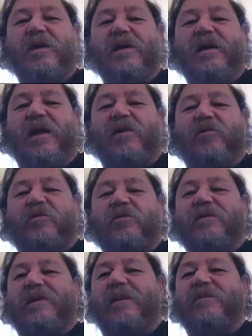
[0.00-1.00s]
y
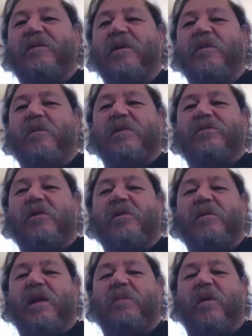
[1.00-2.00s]
nosotros estábamos en un encuentro de
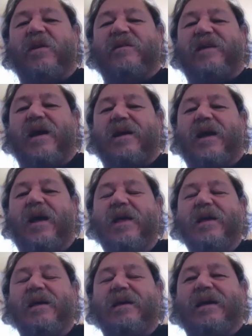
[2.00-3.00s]
novela policíaca,
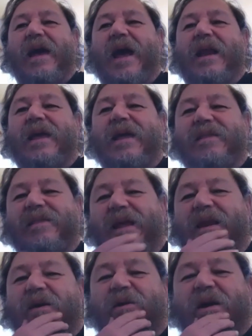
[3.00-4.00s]
y alguien
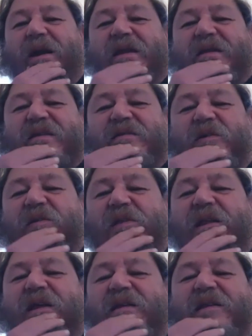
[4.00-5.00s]
de la organización
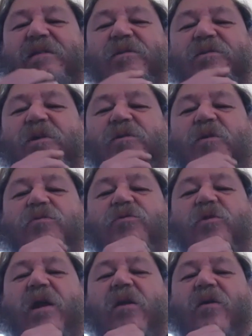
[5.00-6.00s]
del Instituto de
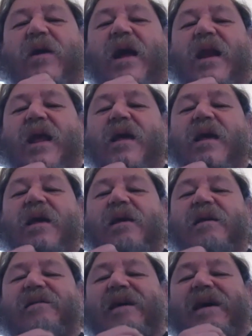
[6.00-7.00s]
Cultura Local
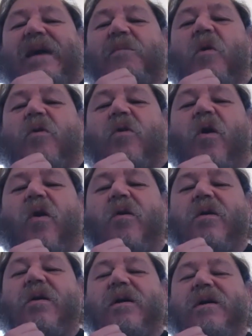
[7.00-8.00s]
se equivocó
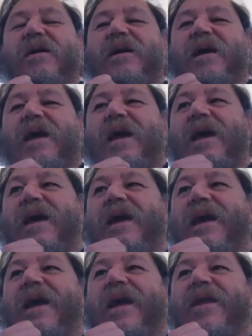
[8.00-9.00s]

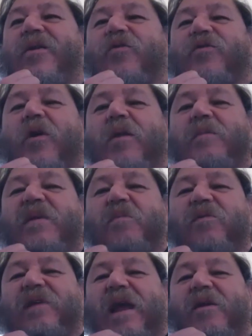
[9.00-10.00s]
y, nos dio el
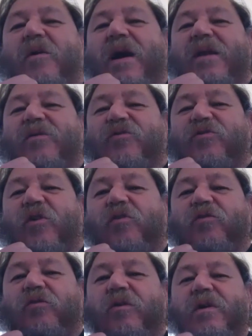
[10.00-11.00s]
mismo salón a los
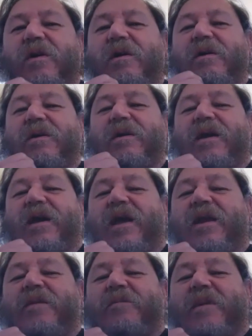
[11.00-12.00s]
dos.
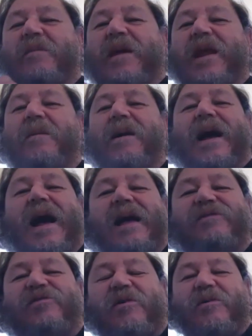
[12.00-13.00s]
Y me miraba
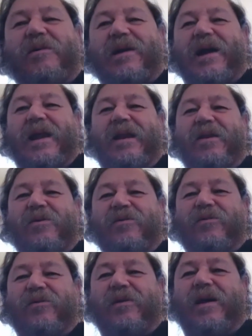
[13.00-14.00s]
gacho,
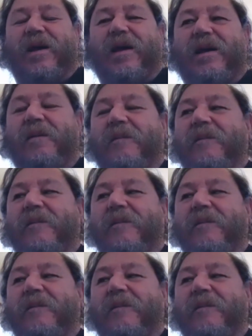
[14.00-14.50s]
Carlos. Ah,